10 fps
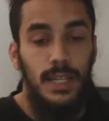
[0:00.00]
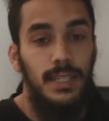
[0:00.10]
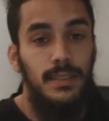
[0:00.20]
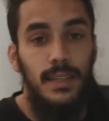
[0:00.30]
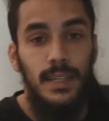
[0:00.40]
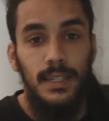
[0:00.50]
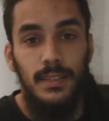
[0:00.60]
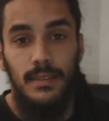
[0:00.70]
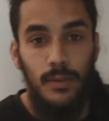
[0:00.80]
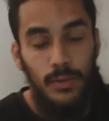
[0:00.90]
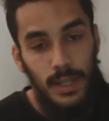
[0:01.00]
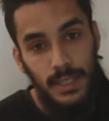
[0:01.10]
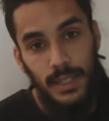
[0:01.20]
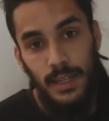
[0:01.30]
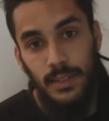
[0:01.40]
a las estrellas, una
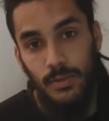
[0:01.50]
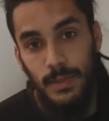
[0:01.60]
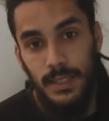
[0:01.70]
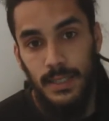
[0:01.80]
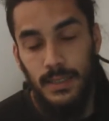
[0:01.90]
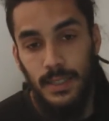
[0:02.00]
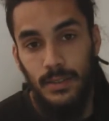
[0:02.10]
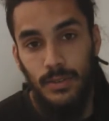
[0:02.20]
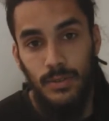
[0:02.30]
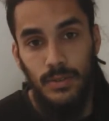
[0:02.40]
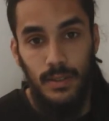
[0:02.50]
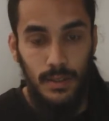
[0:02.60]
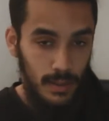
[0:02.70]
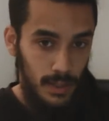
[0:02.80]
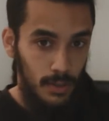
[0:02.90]
es a ISO 1600
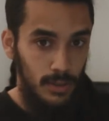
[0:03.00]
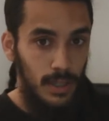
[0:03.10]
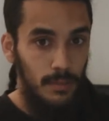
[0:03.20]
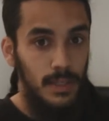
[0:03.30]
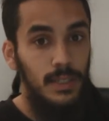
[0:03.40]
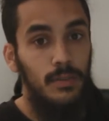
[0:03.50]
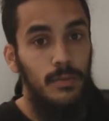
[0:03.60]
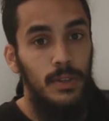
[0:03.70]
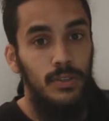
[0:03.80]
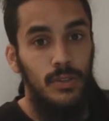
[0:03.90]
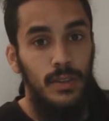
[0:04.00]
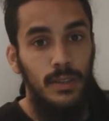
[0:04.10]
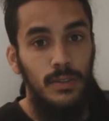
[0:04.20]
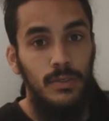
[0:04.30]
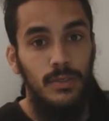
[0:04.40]
y la otra a ISO
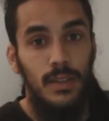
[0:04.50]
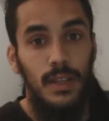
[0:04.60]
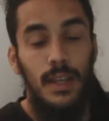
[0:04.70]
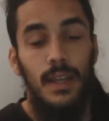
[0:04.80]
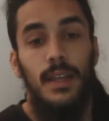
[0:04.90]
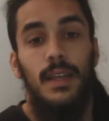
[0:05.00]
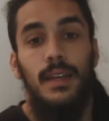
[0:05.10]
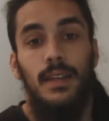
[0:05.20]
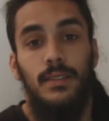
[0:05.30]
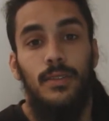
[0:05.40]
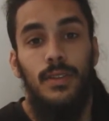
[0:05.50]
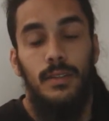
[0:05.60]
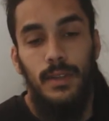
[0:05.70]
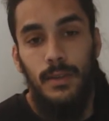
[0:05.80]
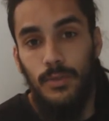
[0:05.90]
1800
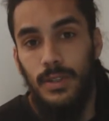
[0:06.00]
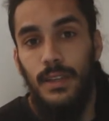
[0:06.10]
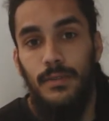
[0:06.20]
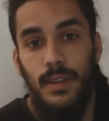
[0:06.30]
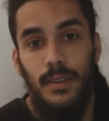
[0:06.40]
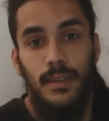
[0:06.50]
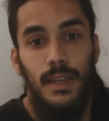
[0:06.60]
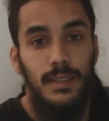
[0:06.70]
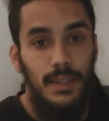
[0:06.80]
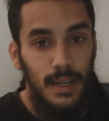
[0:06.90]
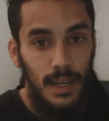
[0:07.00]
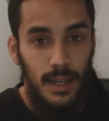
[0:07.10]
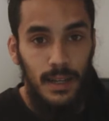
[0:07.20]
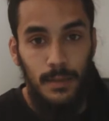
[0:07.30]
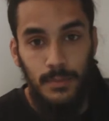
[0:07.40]
entonces veremos la diferencia entre
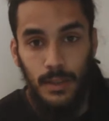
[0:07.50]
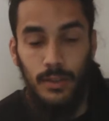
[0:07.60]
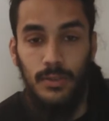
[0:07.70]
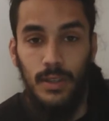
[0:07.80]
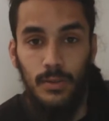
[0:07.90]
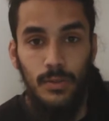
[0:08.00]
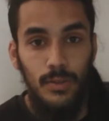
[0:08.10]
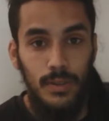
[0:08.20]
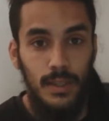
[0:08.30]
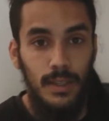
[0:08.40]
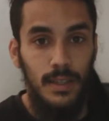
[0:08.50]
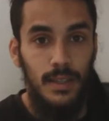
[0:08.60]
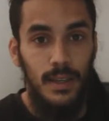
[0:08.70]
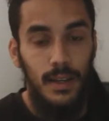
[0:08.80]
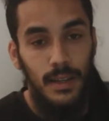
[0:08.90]
la captación de luz
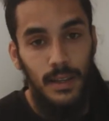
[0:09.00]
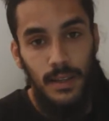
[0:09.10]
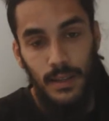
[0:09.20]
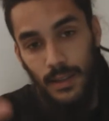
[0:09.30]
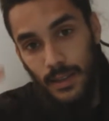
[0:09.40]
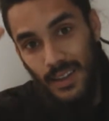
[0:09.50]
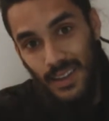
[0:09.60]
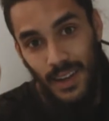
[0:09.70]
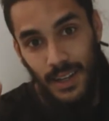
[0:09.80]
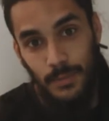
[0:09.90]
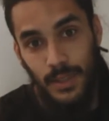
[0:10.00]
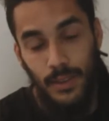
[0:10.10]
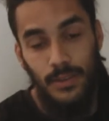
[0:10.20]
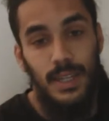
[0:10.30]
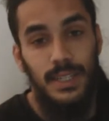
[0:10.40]
y eh, la
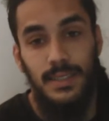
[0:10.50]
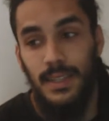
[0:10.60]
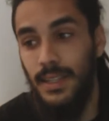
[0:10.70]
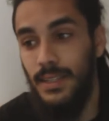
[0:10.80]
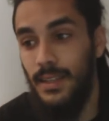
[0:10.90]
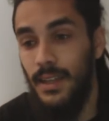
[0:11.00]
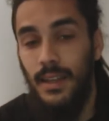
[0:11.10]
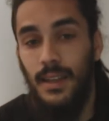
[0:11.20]
captación de las estrellas